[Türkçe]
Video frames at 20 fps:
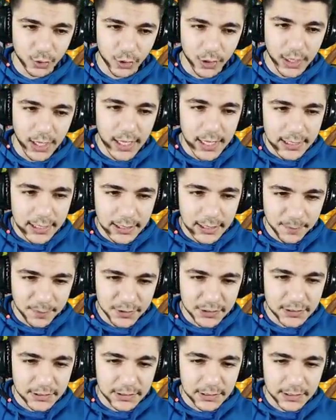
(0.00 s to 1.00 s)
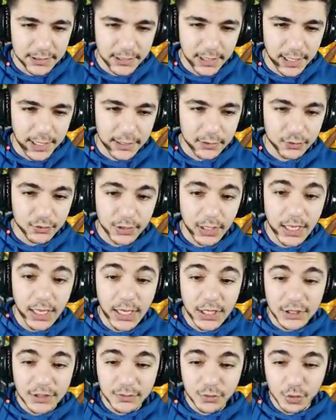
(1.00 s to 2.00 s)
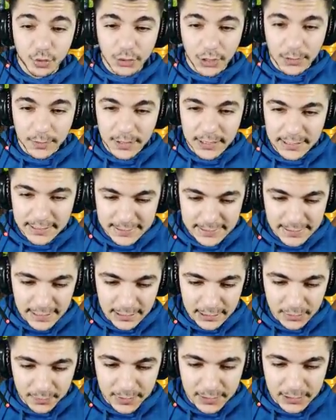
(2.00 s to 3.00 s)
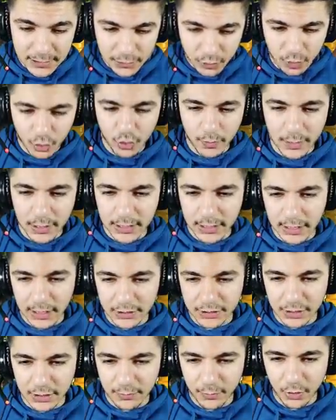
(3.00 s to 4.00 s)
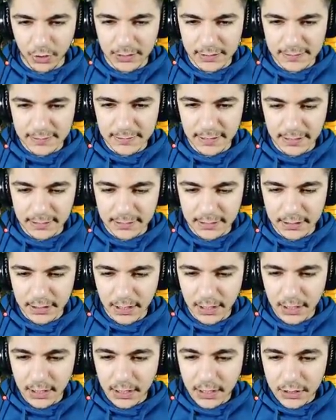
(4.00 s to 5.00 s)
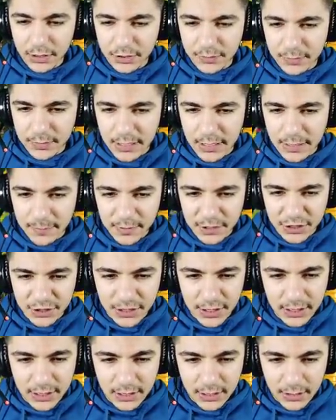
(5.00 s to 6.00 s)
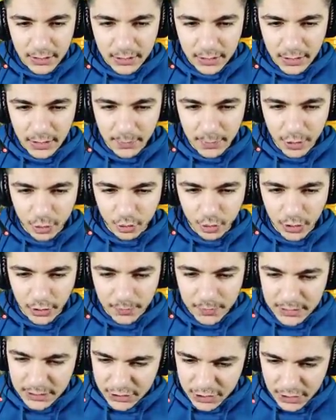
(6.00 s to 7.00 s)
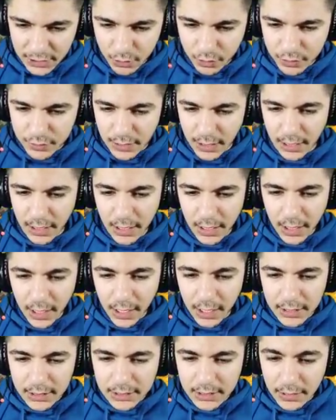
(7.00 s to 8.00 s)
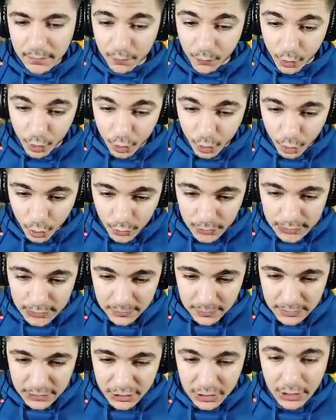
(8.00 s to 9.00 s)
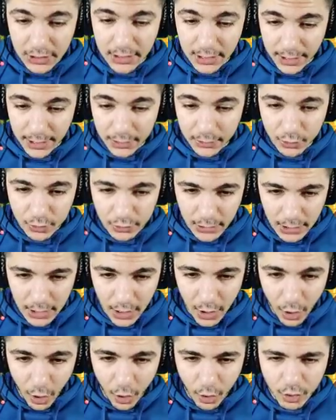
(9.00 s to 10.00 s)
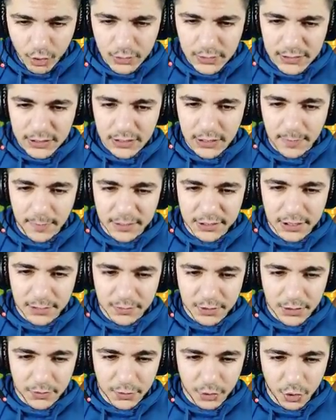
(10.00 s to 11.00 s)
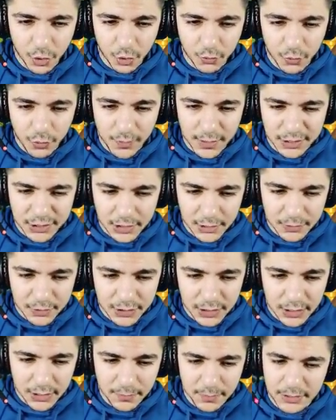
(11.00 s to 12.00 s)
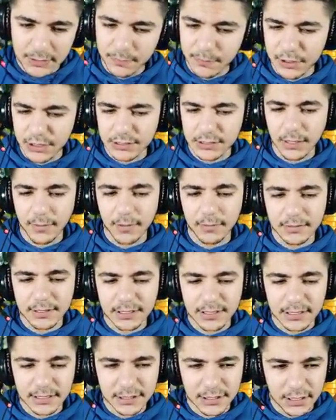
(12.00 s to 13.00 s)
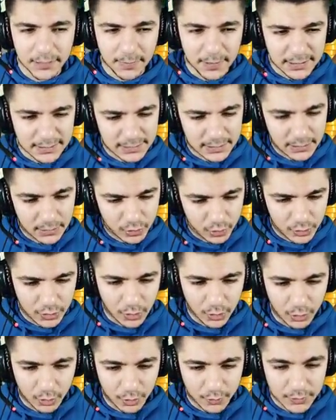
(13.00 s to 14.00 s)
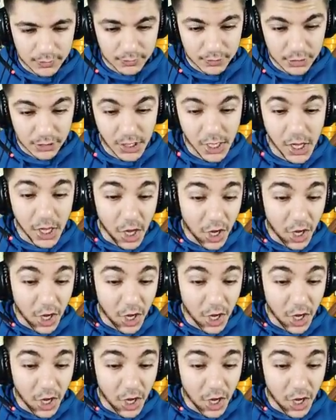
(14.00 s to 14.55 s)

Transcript: milyona yapıştırdık. Gayet güzel. Şimdi şunları bir hızlandırmak istiyorum arkadaşlar. Böyle hızlandır. Şimdi ne bitecek? Laboratuvar bitecek güzel. Ardından büyücü kulesi bitecek gayet güzel. Onun dışında başka bir şey bitiyor mu? Başka bir şey bitmeyecek. Tamam kraliçeyi bastık güzel oldu bizim için.